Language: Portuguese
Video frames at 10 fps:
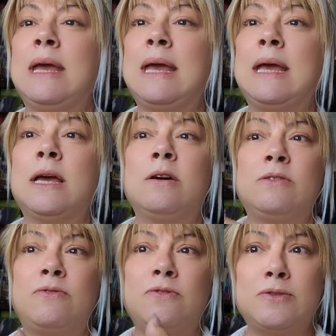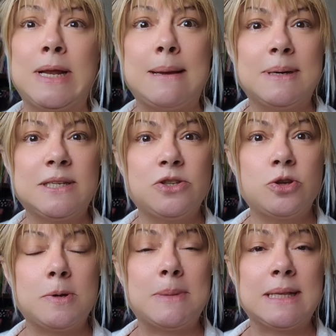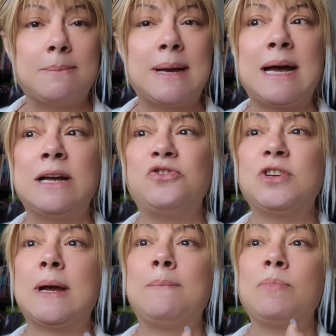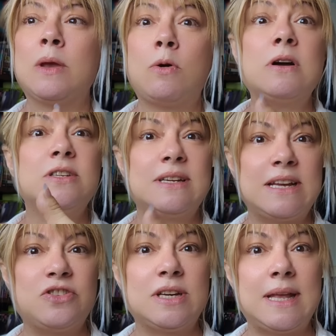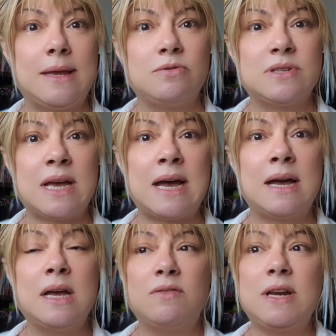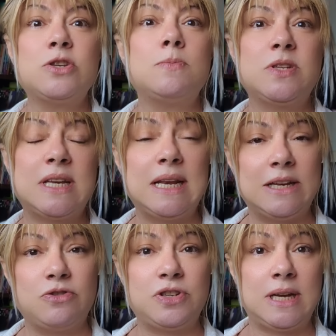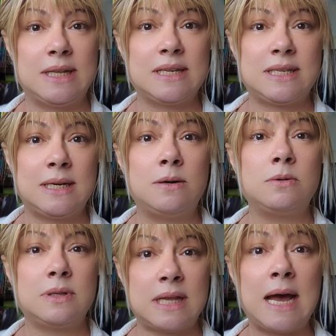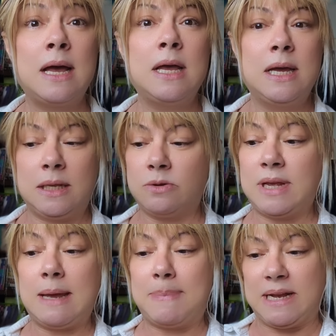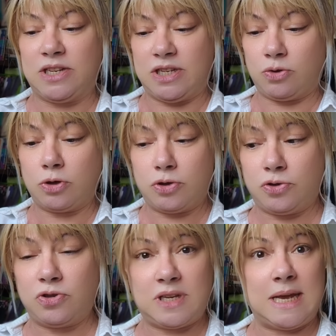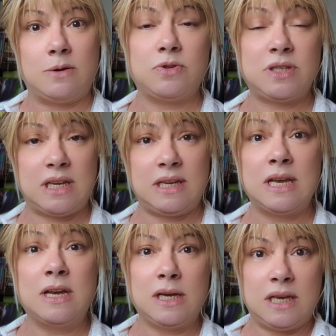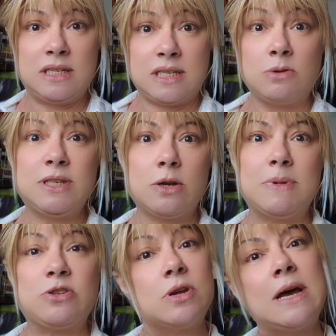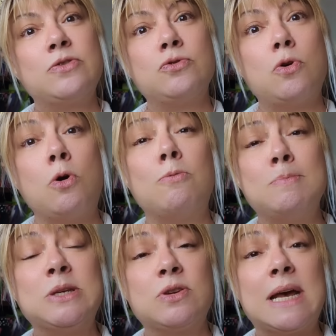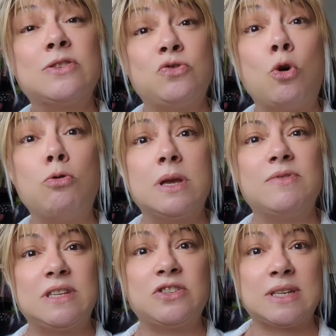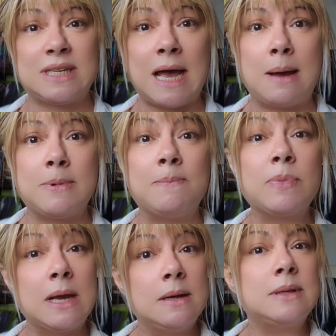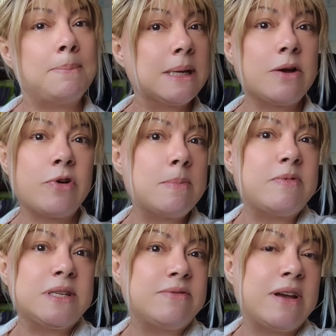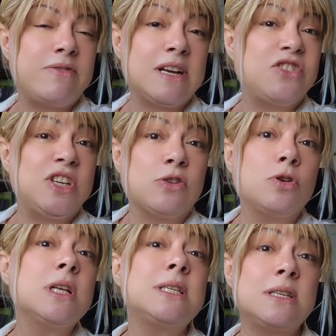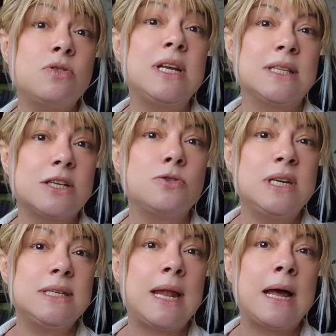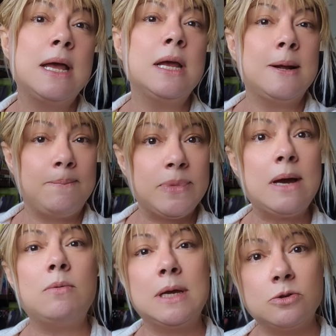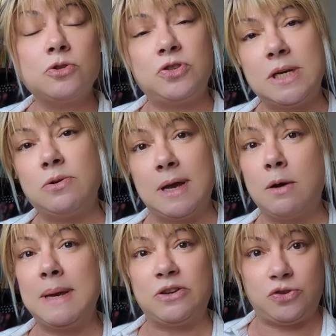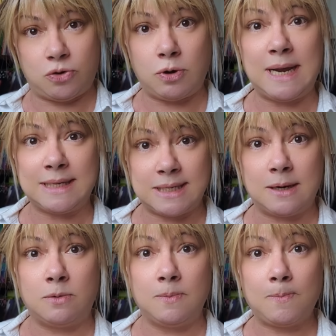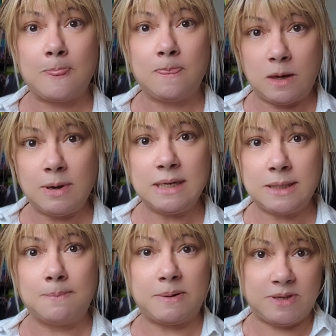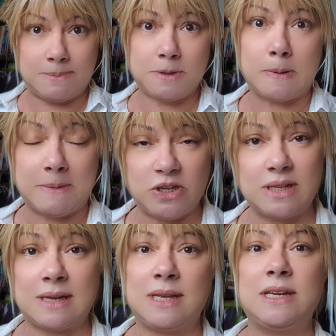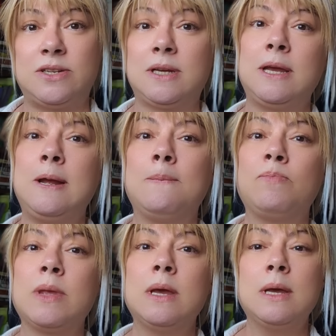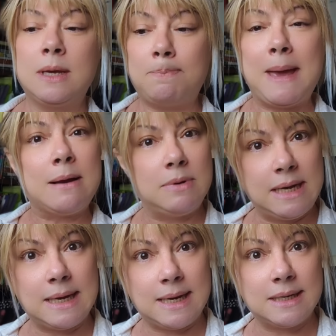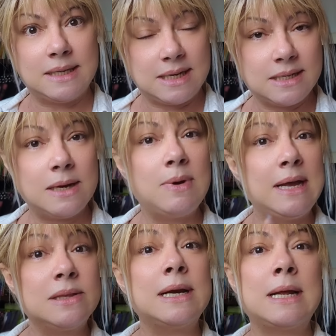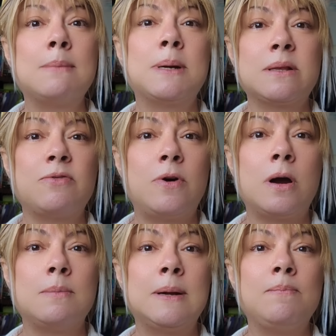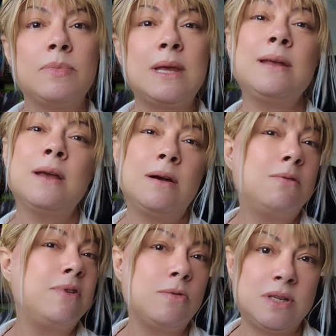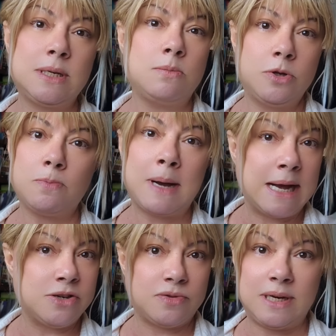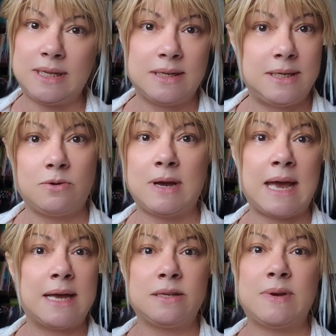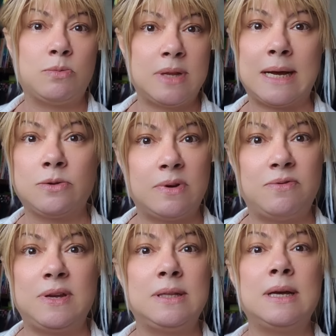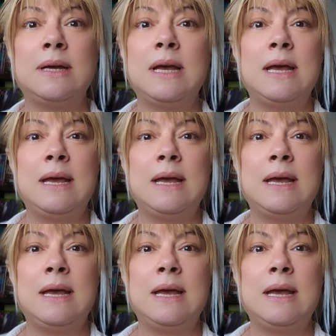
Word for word: É, falei bastante sobre matemática, qual estratégia que tem que usar. Falei sobre esqueleto de redação, tá? Então, de repente, se todos os erros que, que estão sendo mencionado, mencionados ou que você já sabe, na plataforma você vai ver que tinha todas essas orientações lá. Então, eu sugiro realmente de coração de coração, para você principalmente que tá triste aqui, que pega o link aqui da descrição, entra lá na plataforma, que é um valorzinho muito baixo, 35 reais, vai mudar a tua vida,